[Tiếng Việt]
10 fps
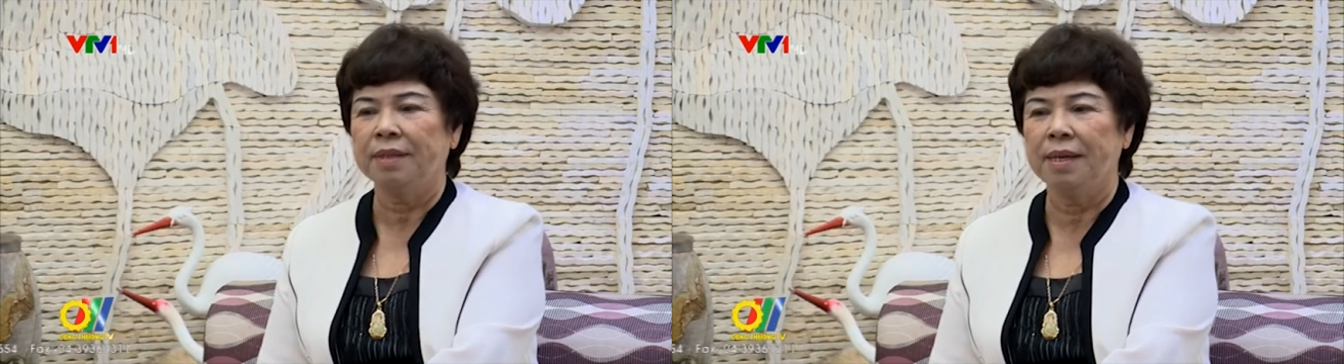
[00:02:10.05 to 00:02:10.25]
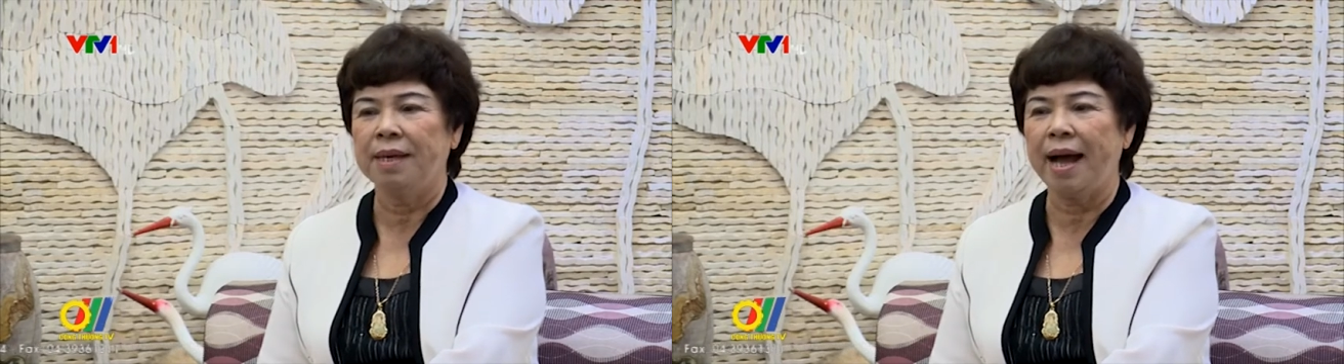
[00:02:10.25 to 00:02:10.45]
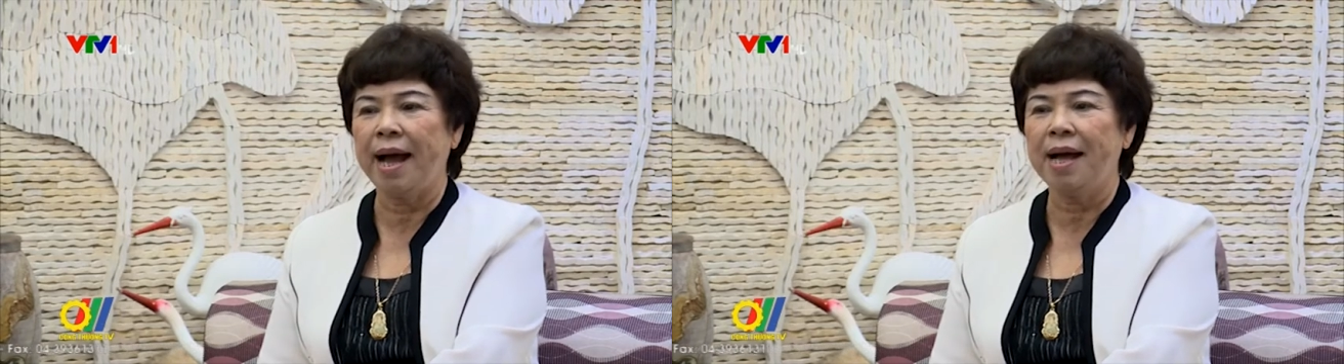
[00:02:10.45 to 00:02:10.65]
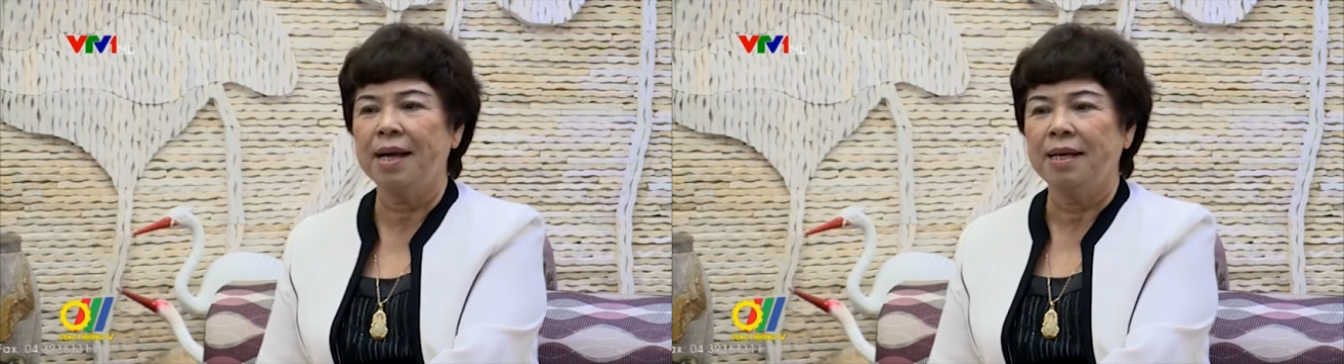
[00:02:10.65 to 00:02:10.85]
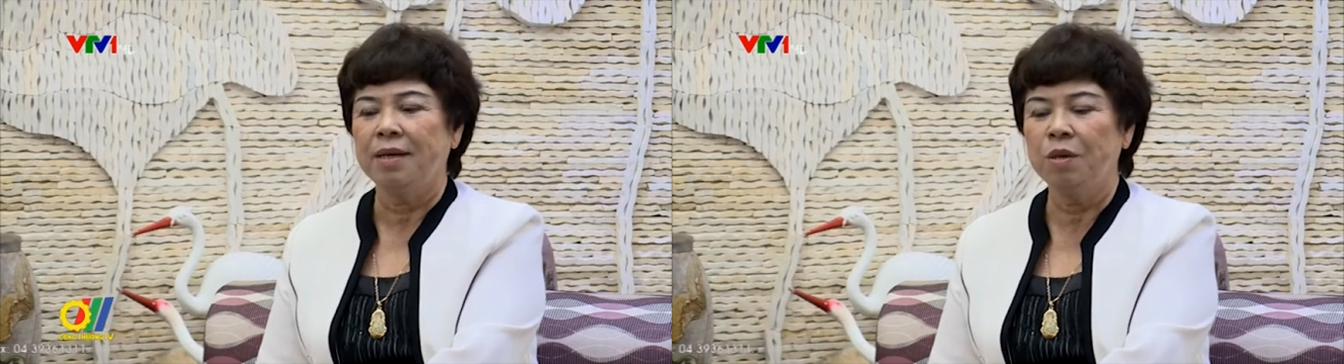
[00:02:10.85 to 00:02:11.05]
thì đã
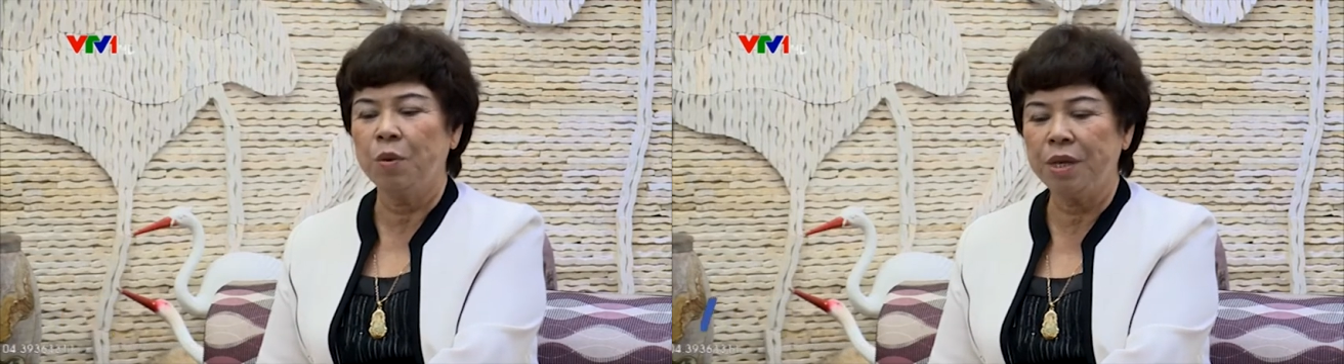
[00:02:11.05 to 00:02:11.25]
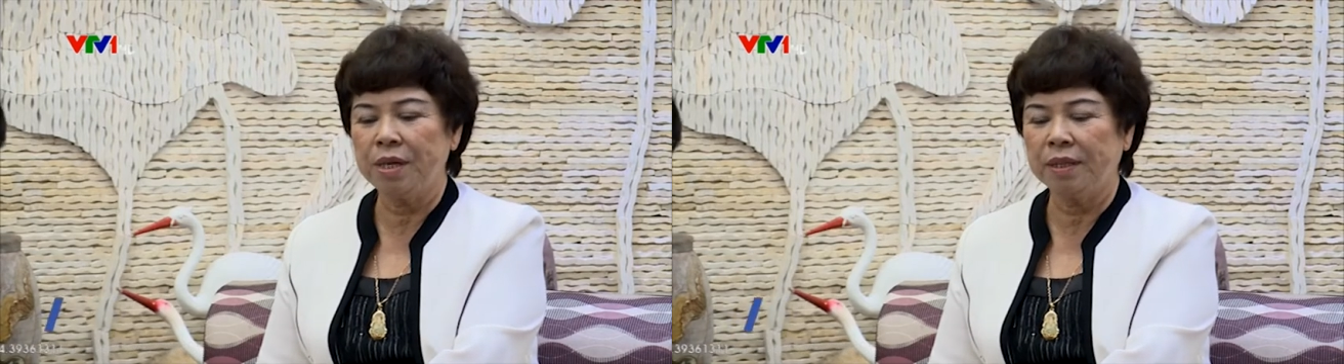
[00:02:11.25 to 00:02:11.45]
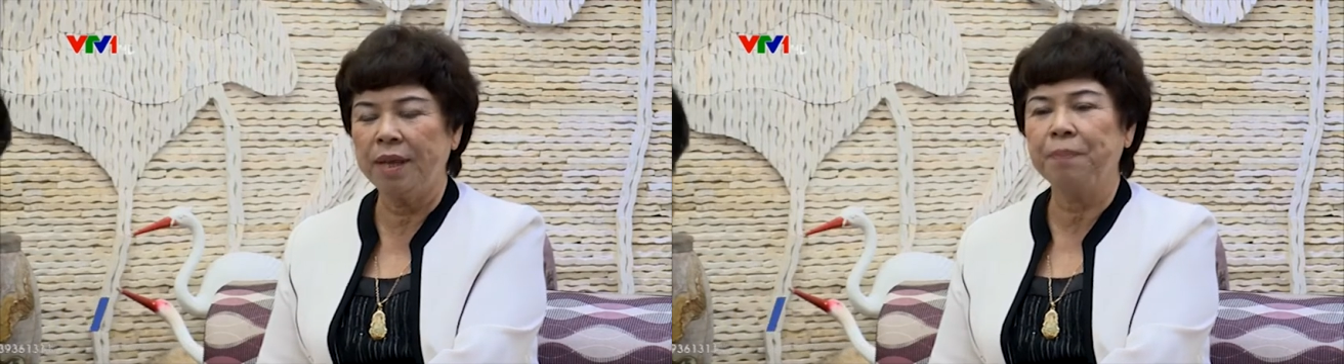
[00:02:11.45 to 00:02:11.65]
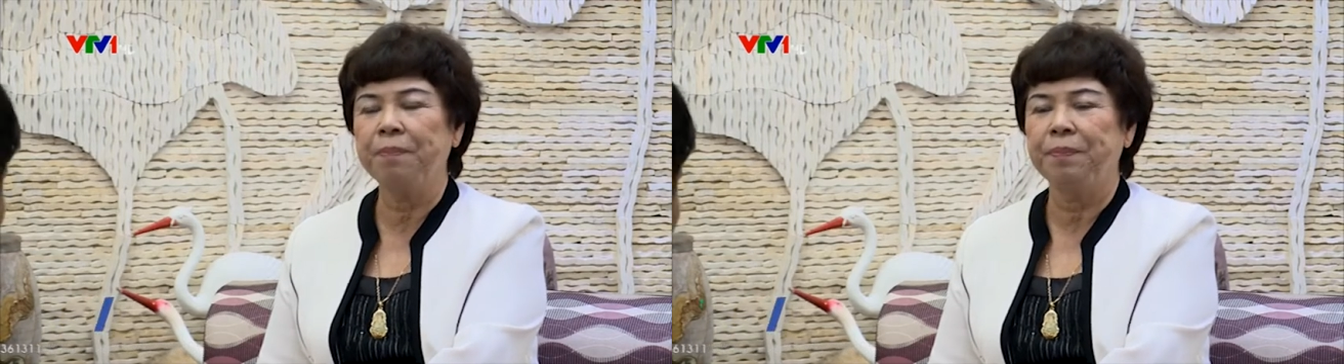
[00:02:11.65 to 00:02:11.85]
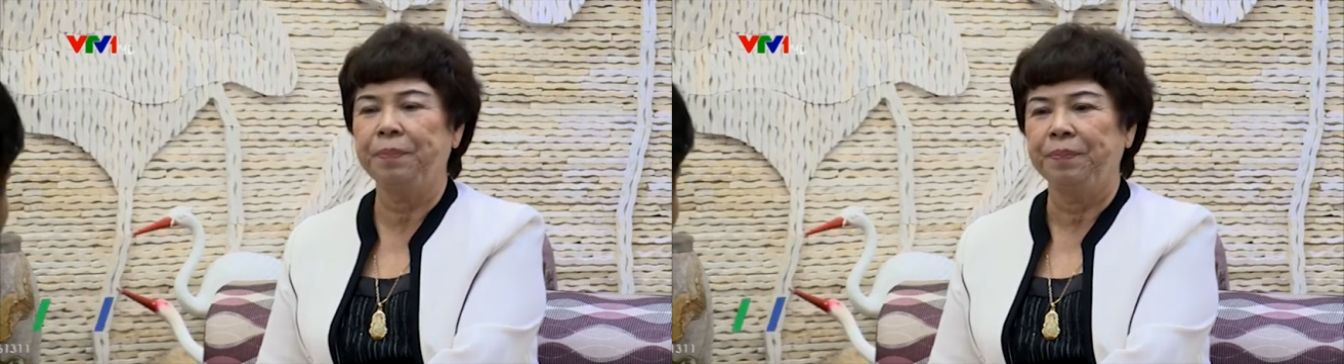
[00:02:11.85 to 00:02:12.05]
nối tiếp
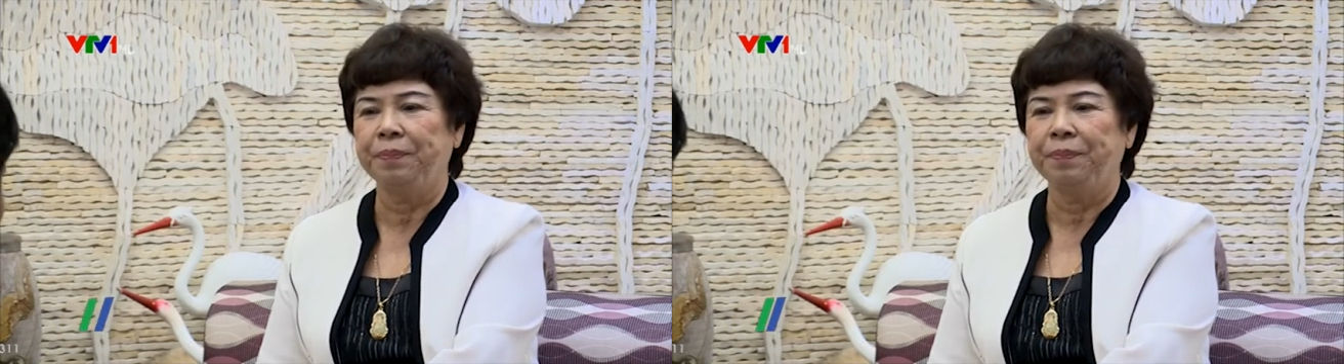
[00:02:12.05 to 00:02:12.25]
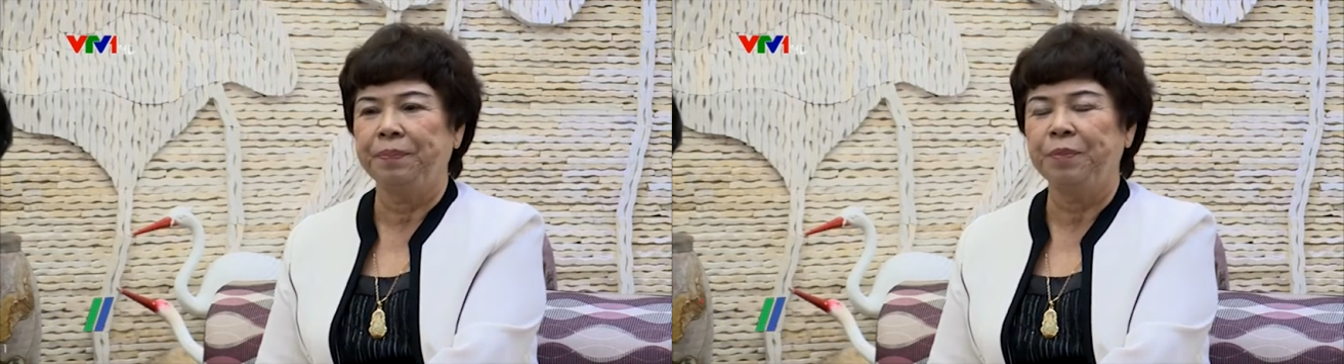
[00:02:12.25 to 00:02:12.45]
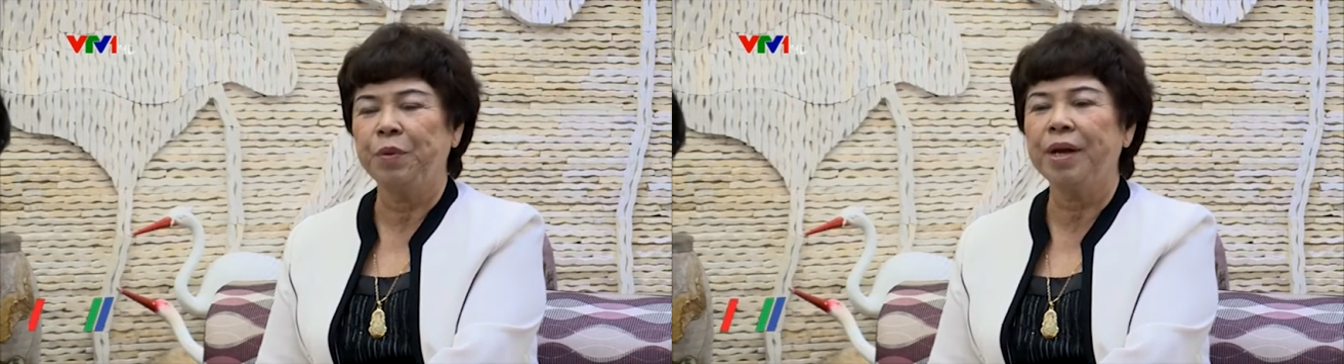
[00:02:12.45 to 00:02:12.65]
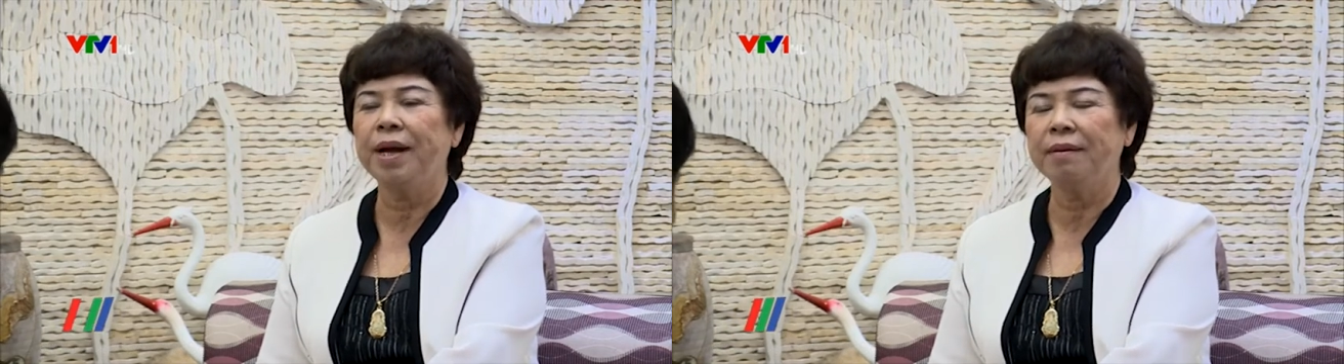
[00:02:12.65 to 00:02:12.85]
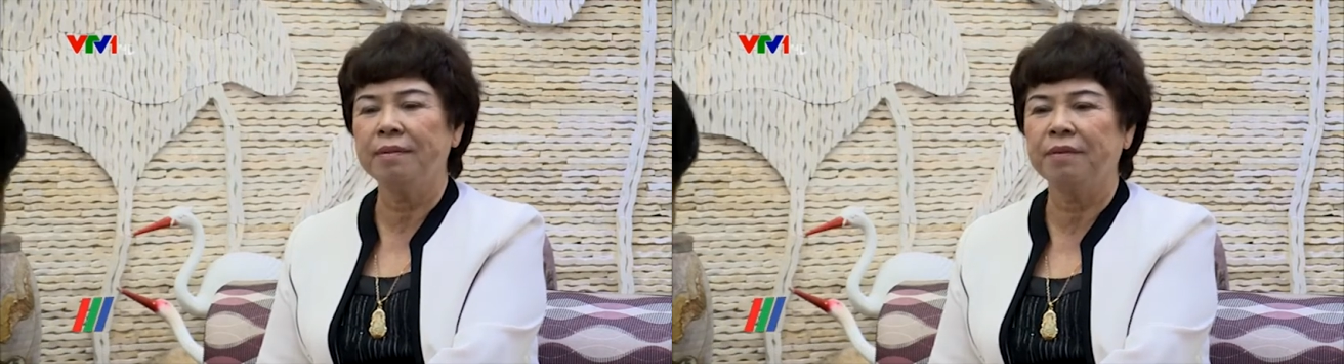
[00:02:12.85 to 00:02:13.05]
nối
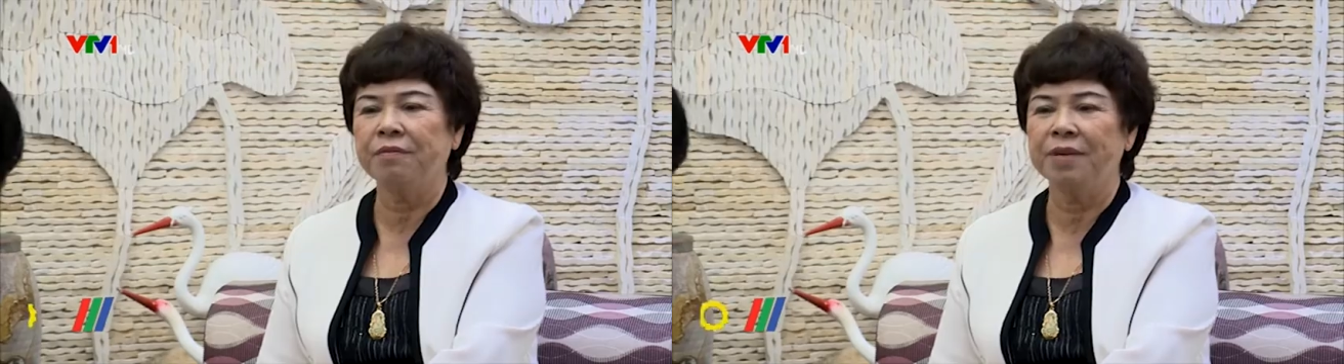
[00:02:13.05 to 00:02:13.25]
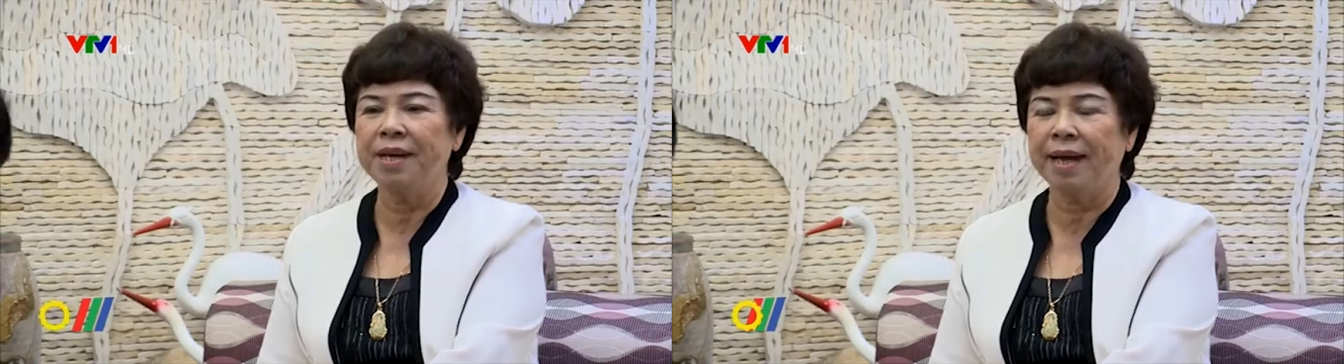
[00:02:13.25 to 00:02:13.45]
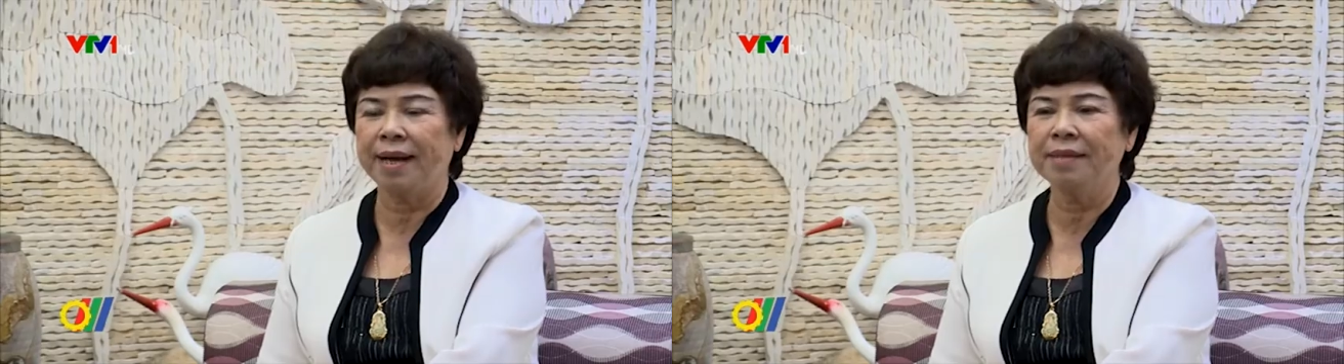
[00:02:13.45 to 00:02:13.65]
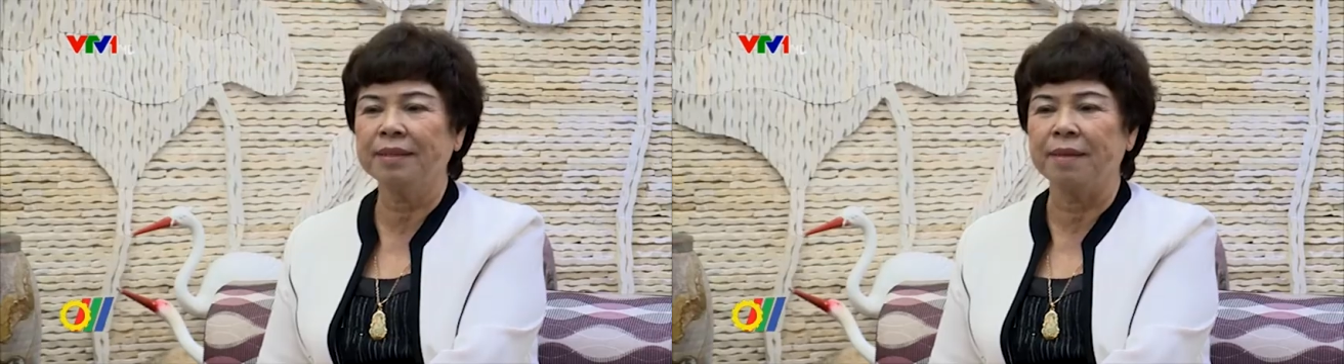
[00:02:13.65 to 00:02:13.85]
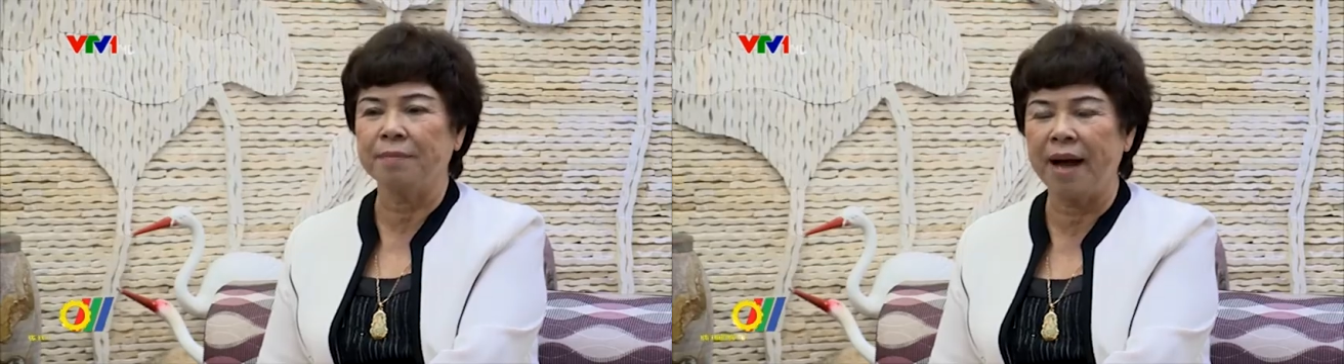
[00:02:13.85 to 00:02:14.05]
kết được với lại các tỉnh